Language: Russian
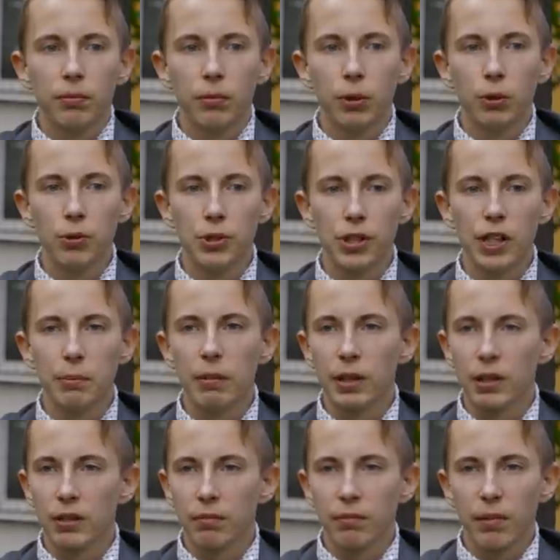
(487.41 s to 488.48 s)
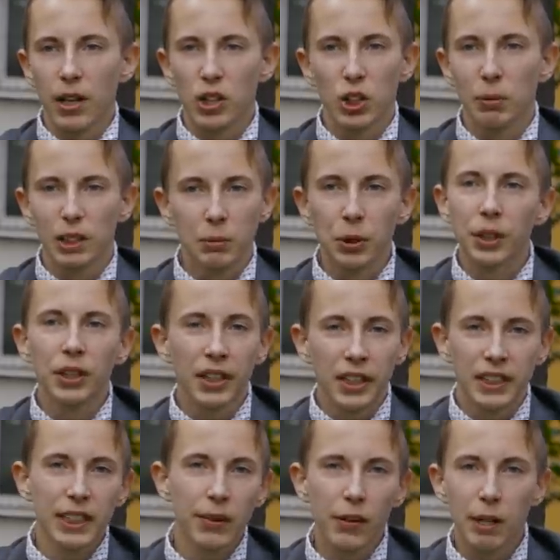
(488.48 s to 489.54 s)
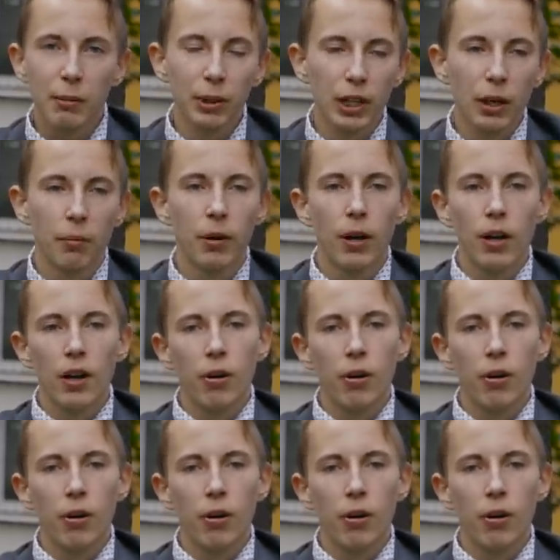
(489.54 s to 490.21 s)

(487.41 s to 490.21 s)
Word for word: люди либо особо со мной не контактировали, либо там,